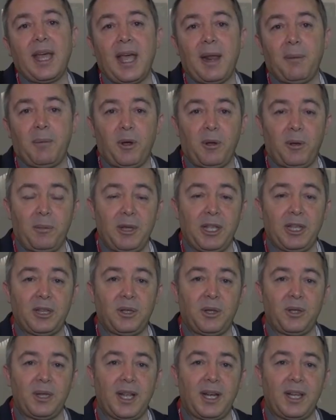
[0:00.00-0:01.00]
el
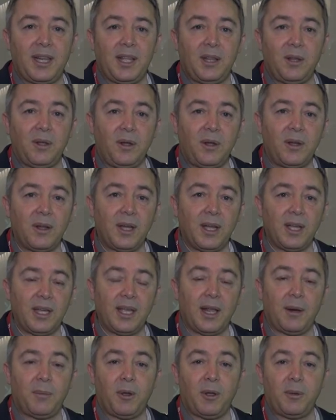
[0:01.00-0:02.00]
movimiento del dedo
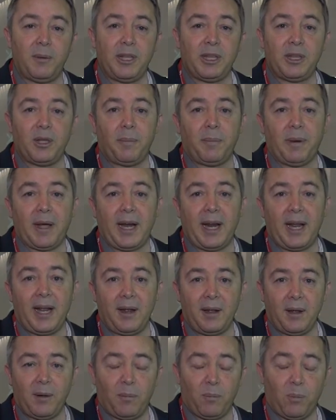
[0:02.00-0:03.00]
y el movimiento para
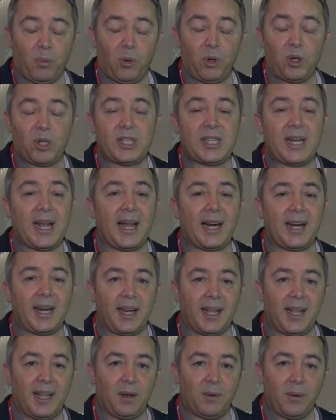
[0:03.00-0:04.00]

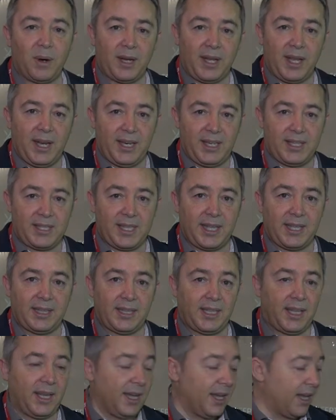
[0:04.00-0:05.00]
pulsar en cualquier
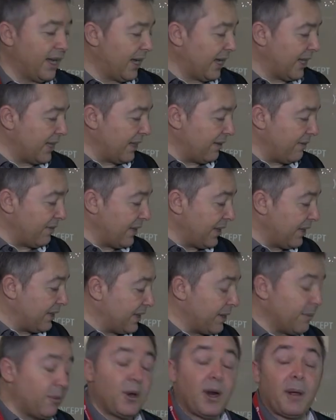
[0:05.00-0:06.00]
instante. En
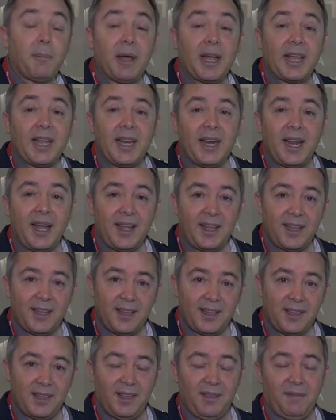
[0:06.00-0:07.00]
definitiva, una máquina
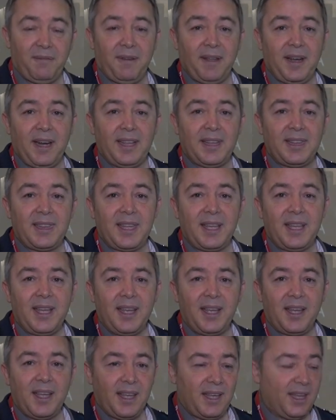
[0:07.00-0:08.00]
diferente
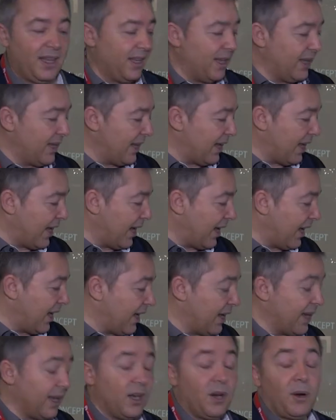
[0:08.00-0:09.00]
e
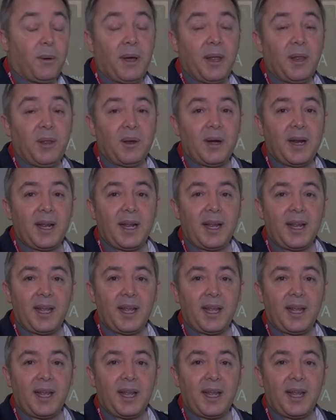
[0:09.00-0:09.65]
innovadora